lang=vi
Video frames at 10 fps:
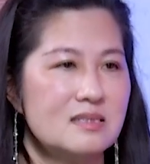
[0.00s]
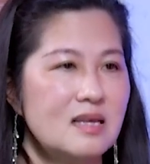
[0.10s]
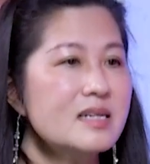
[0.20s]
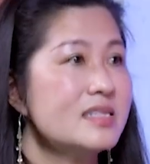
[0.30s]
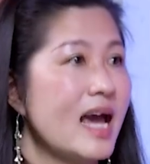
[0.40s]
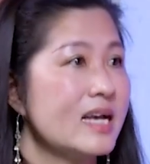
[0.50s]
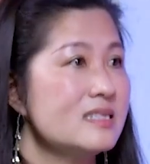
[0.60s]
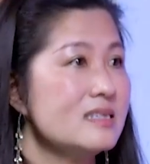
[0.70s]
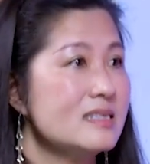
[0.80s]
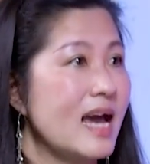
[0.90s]
thân trai
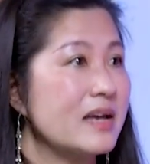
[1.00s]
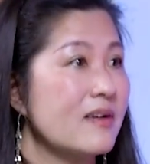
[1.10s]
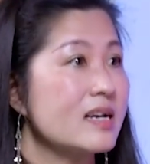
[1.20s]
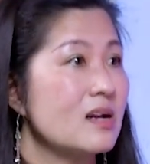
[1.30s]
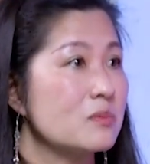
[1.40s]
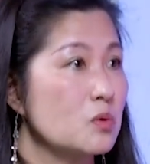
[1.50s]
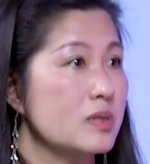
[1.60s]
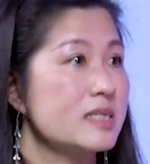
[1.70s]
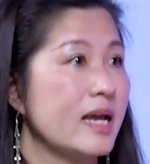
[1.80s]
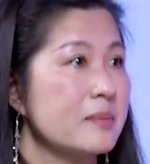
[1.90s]
sức dài vai rộng
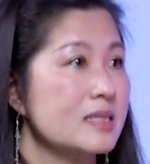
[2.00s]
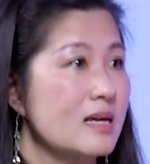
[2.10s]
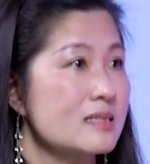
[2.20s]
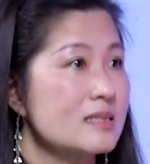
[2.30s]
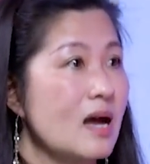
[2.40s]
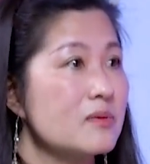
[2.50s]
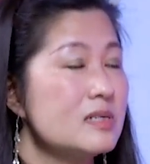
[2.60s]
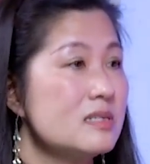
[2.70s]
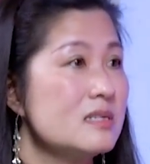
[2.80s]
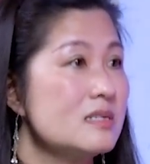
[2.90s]
tuổi trẻ mà tại sao
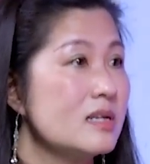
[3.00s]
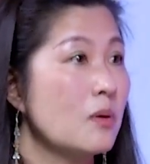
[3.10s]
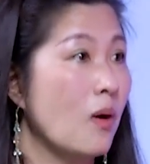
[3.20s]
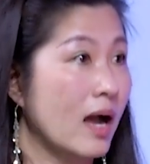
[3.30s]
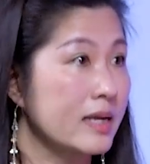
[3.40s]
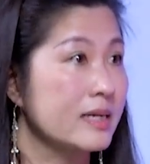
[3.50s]
cứ xin xin hoài,